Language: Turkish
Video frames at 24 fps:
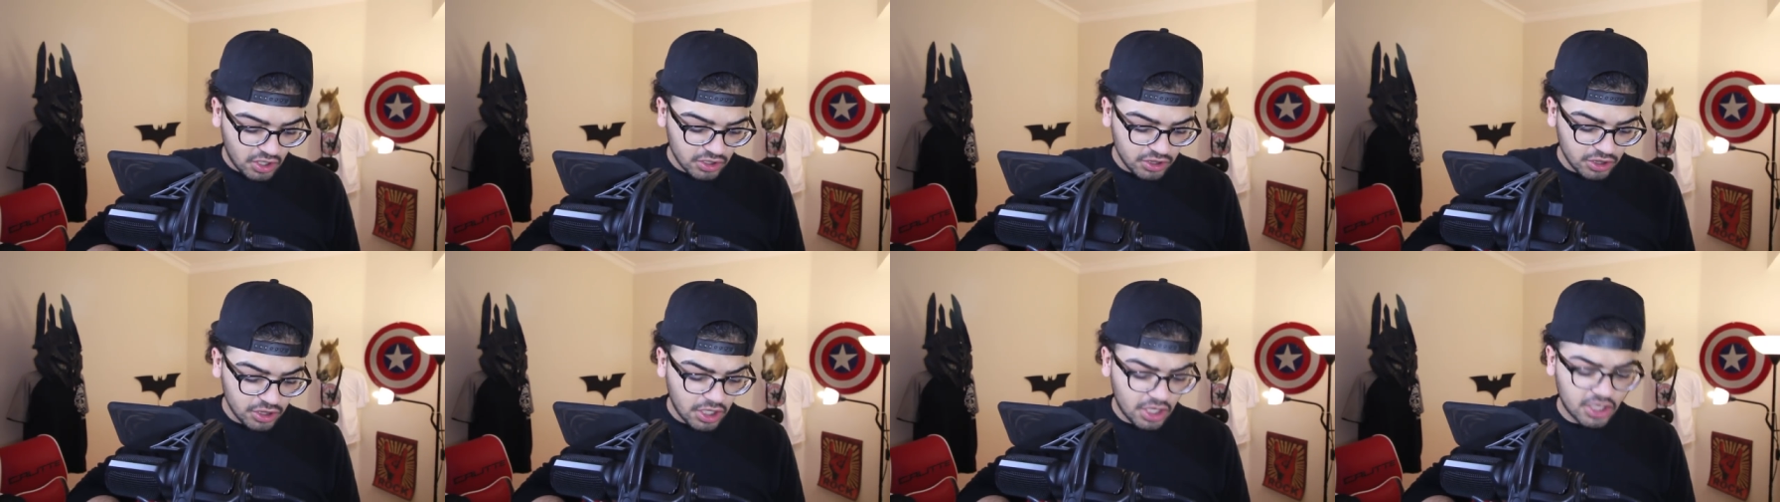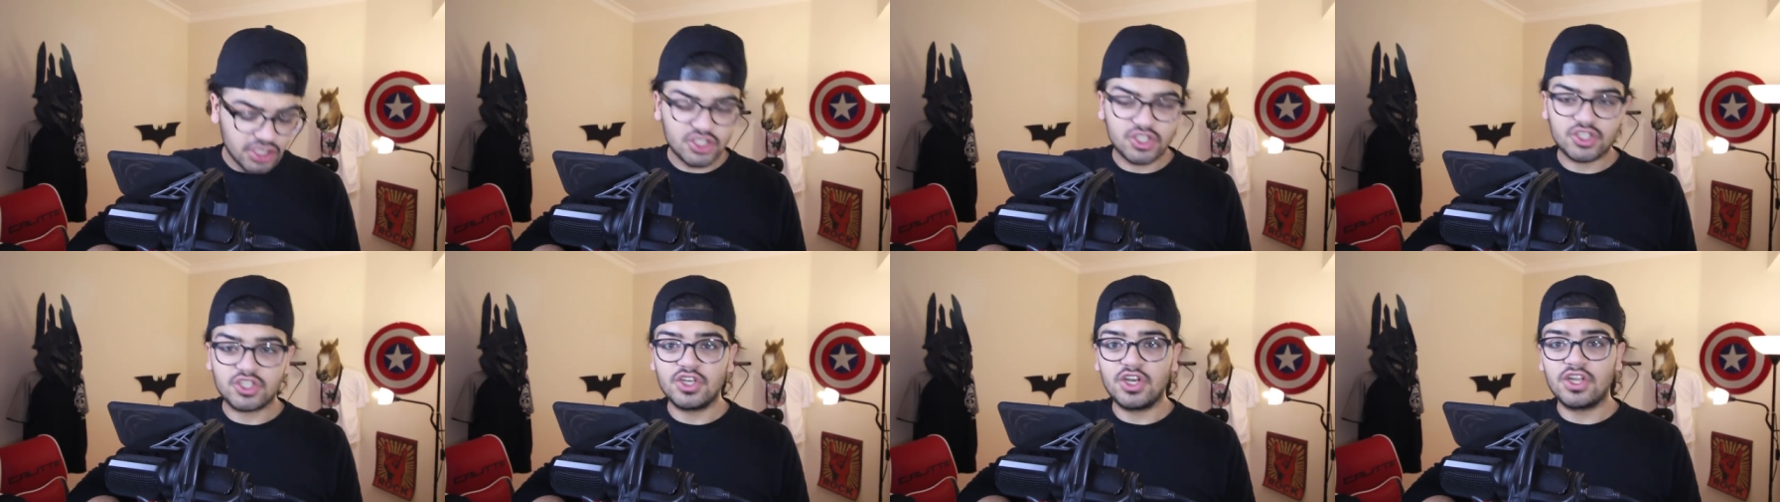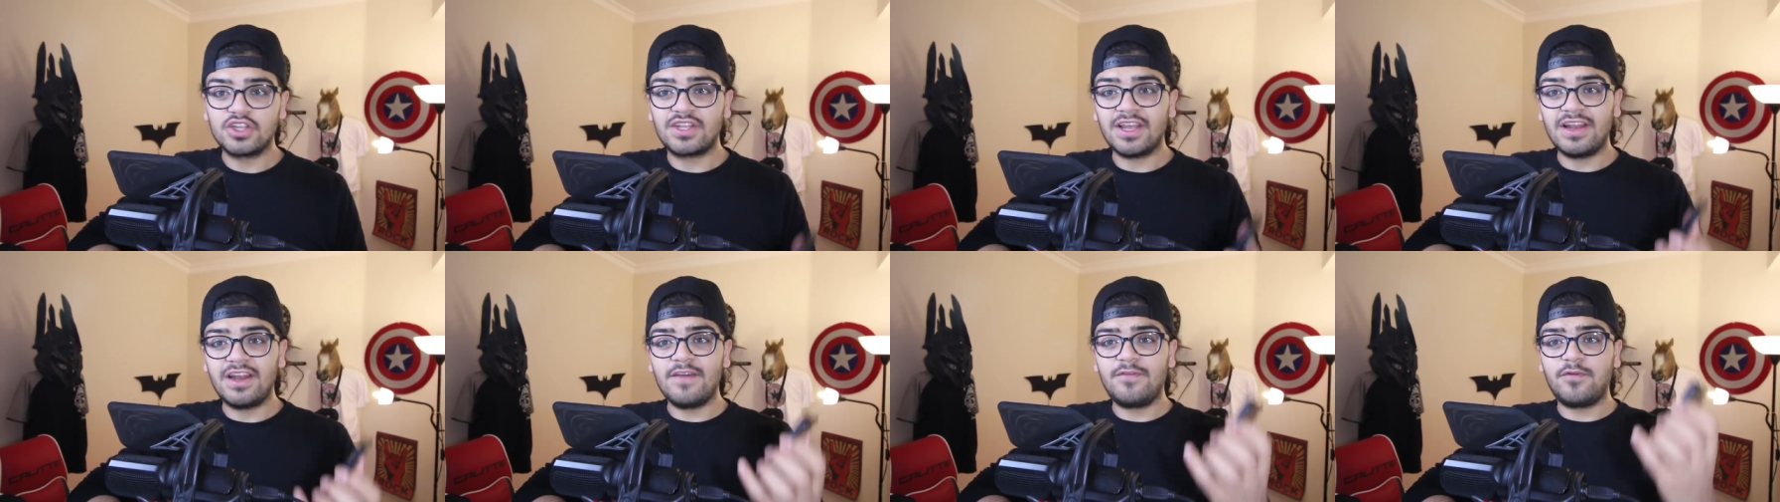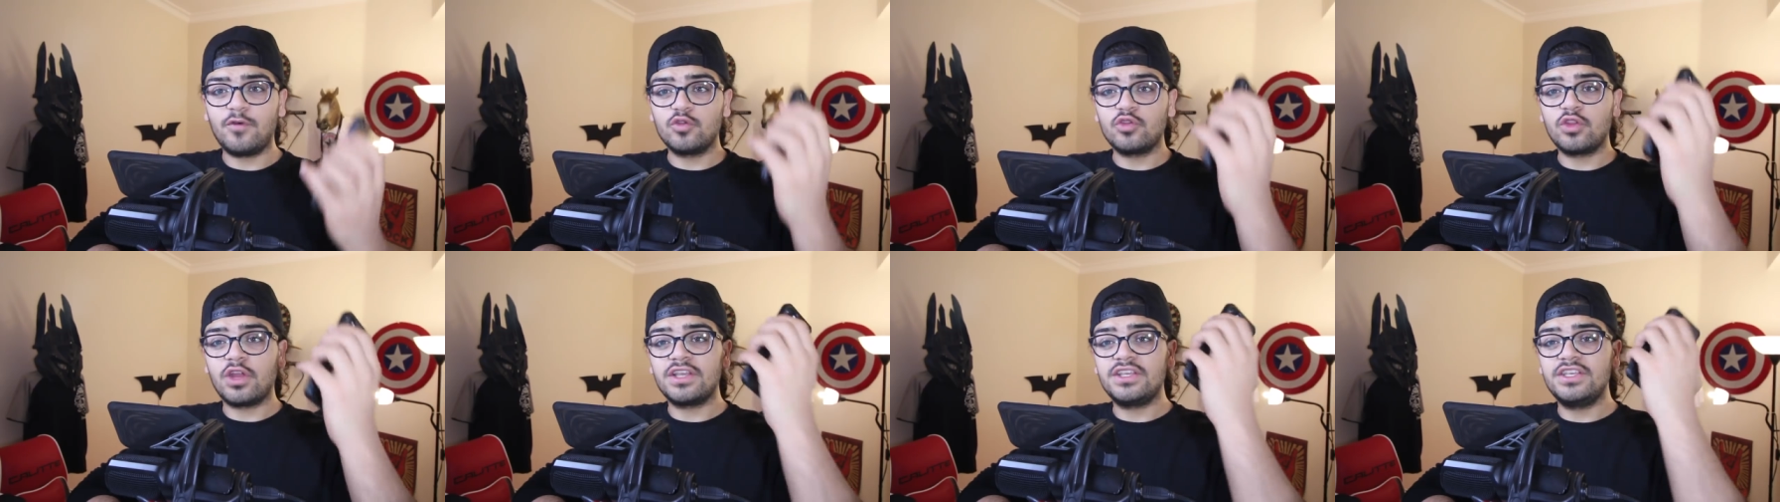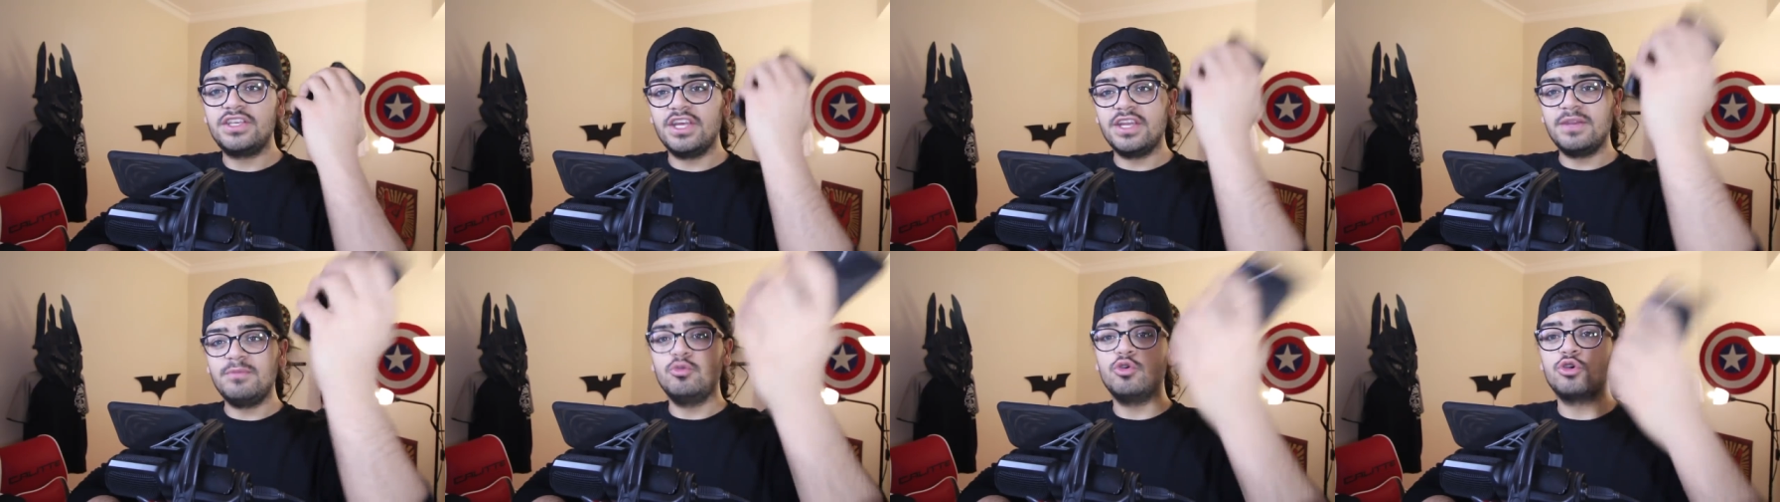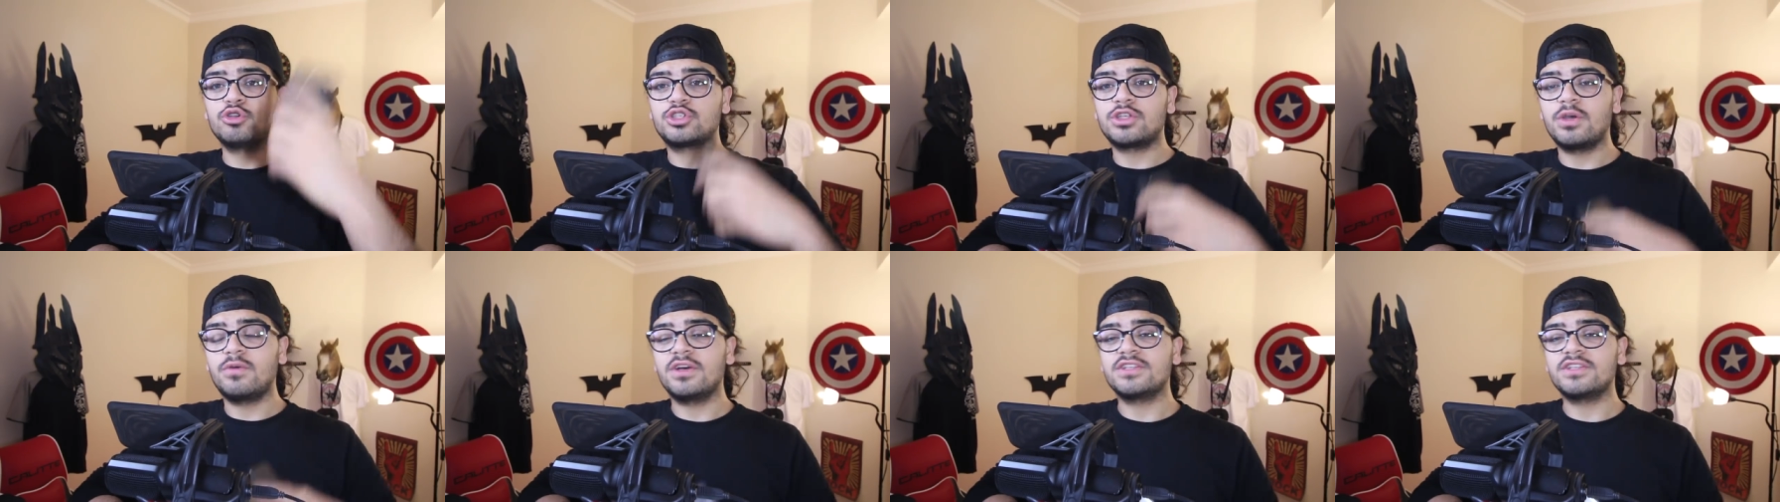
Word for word: Allah aşkına telefondan girmiyorsa